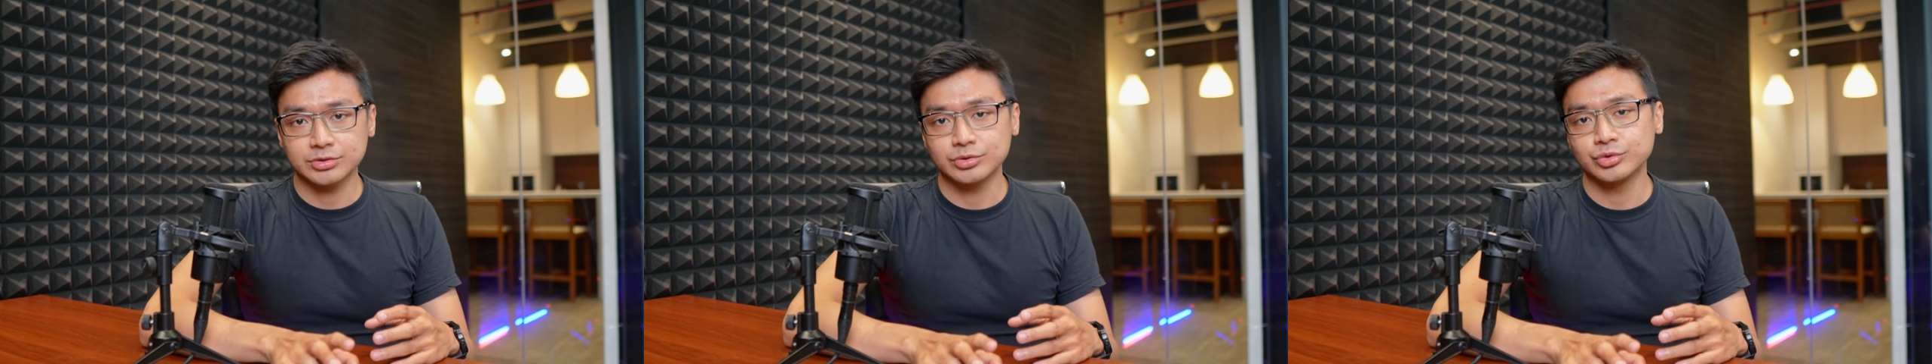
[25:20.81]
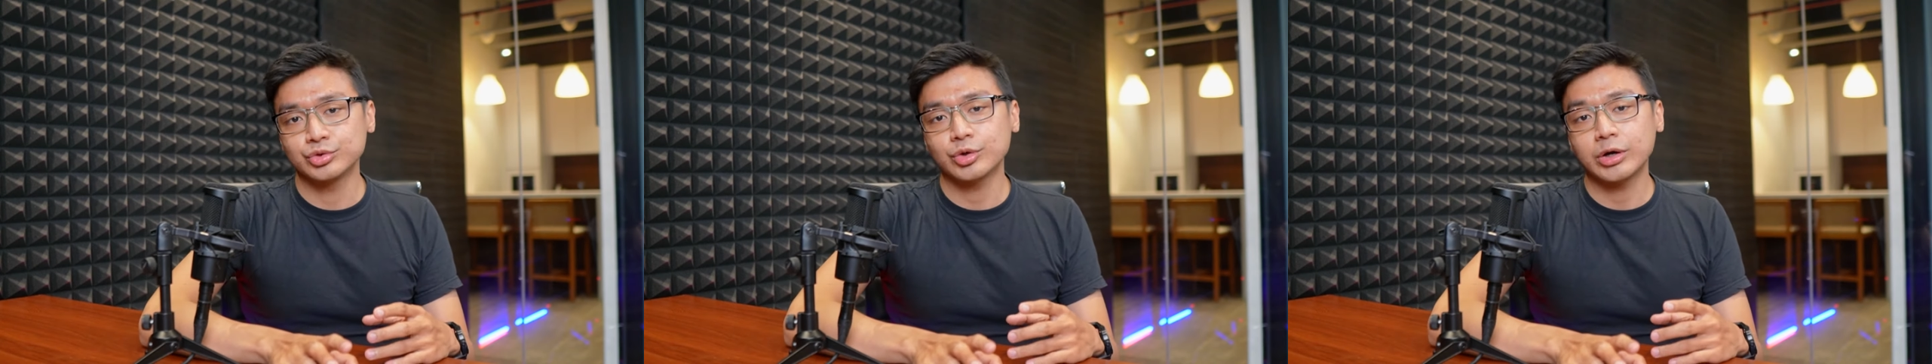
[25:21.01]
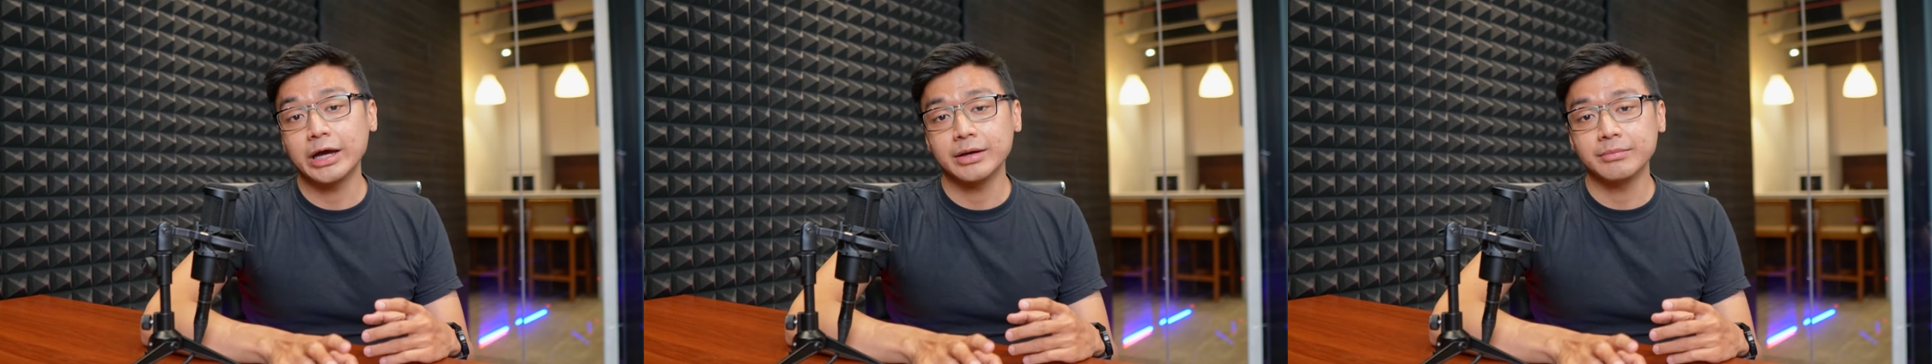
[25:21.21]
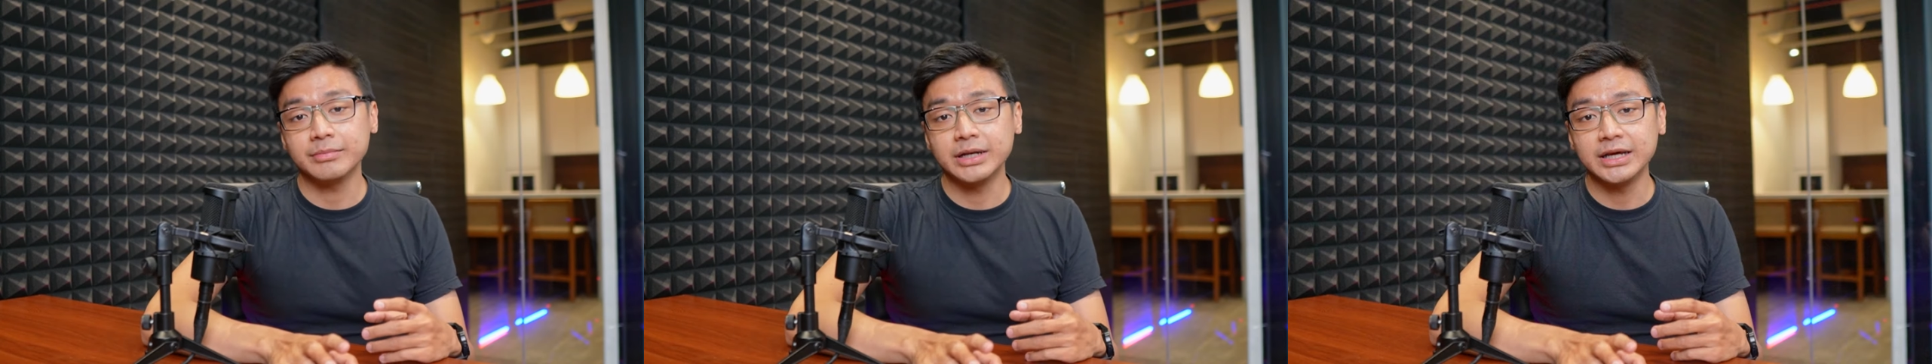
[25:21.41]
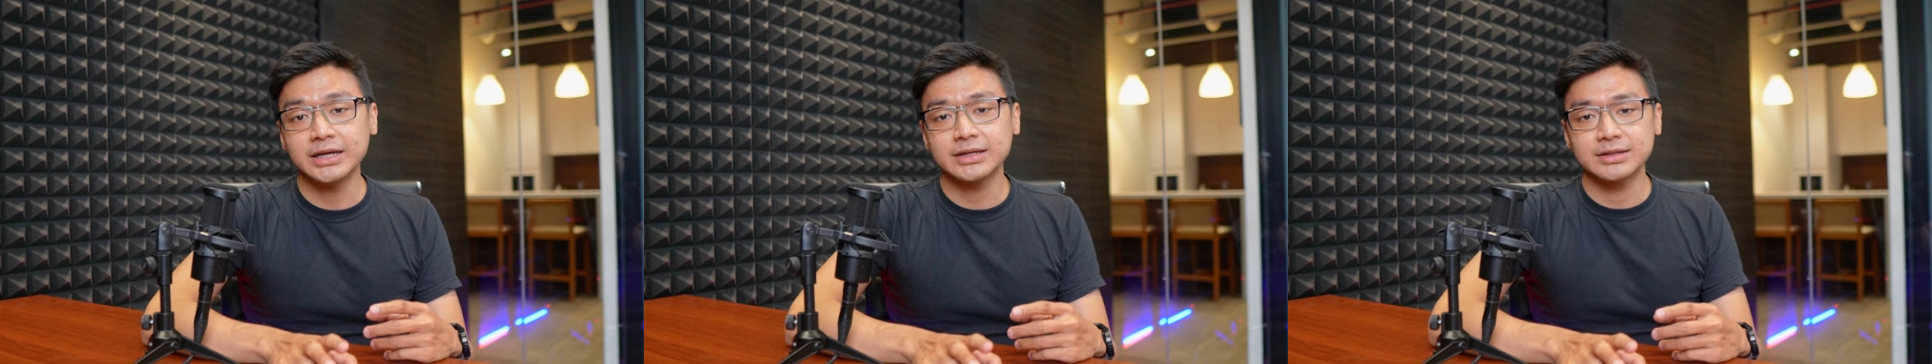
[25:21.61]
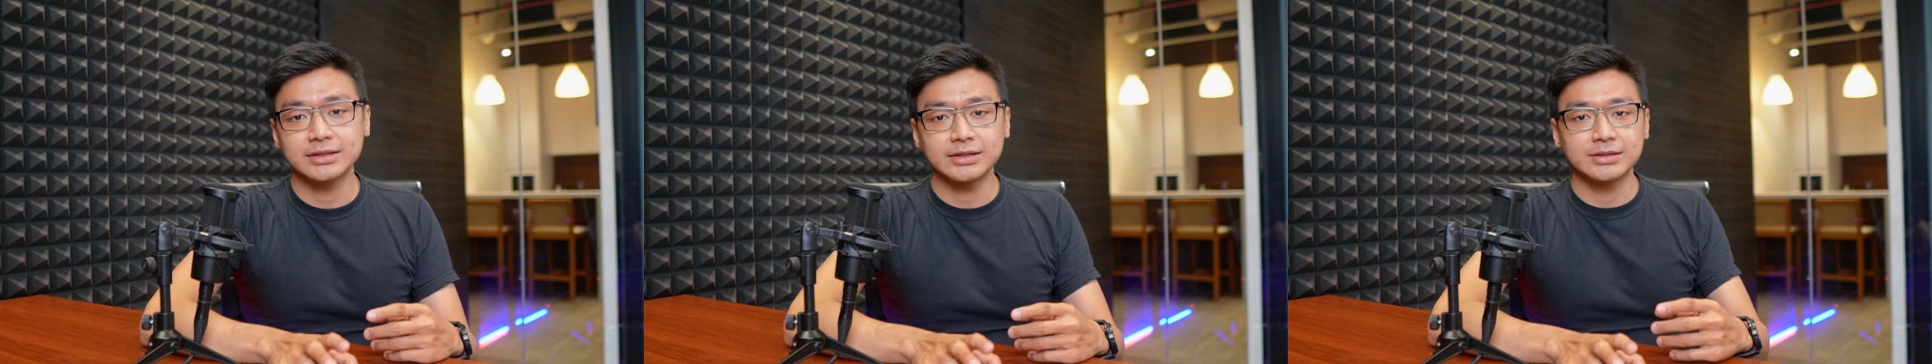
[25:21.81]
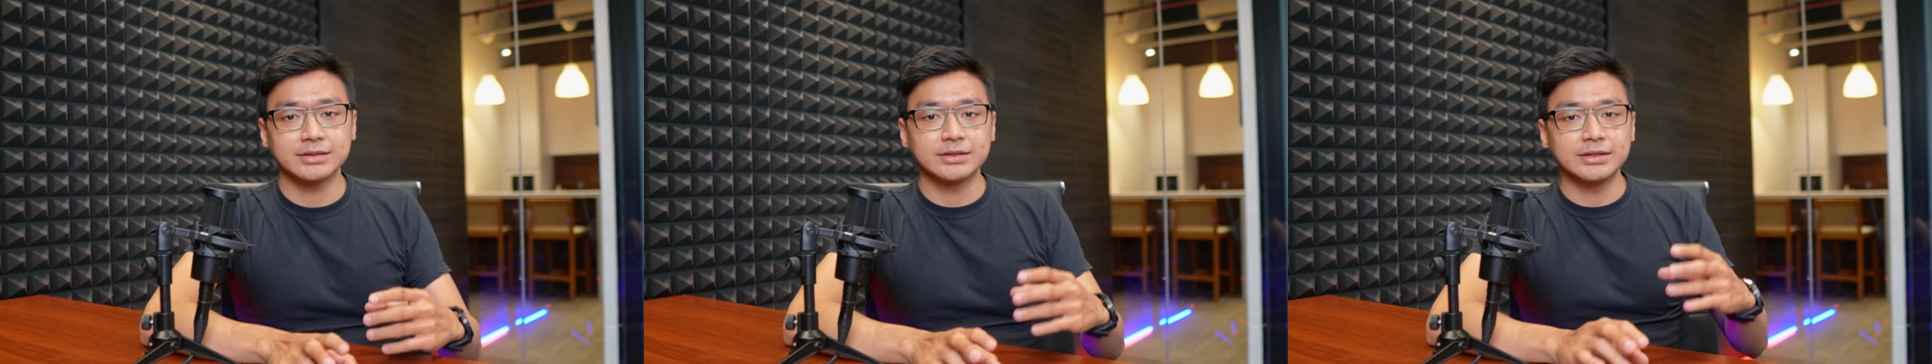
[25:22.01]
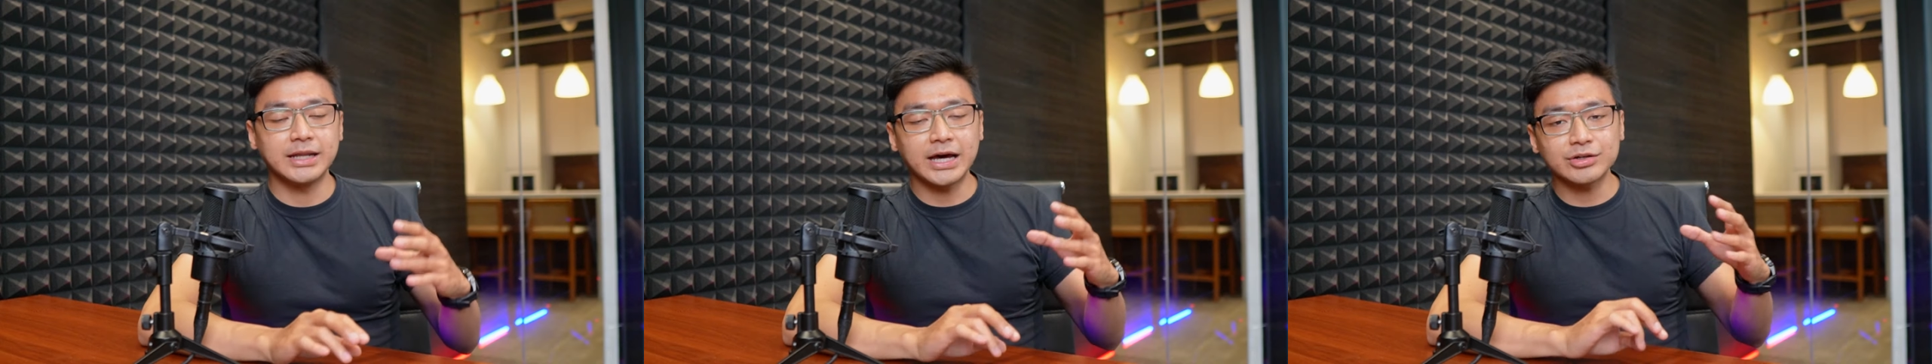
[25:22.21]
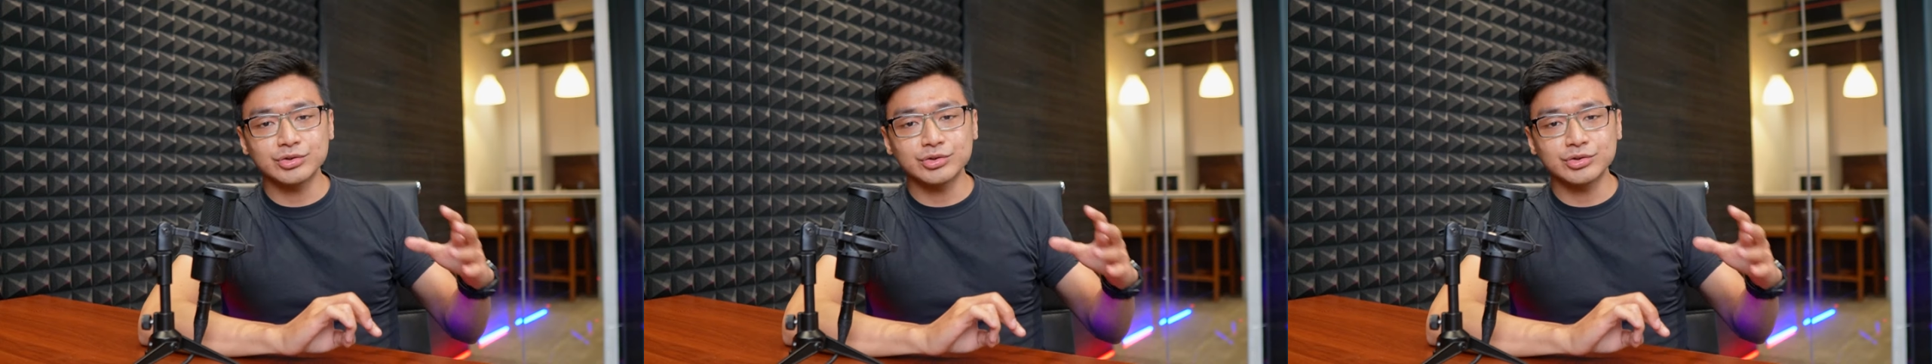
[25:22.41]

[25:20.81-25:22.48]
untuk AMD dan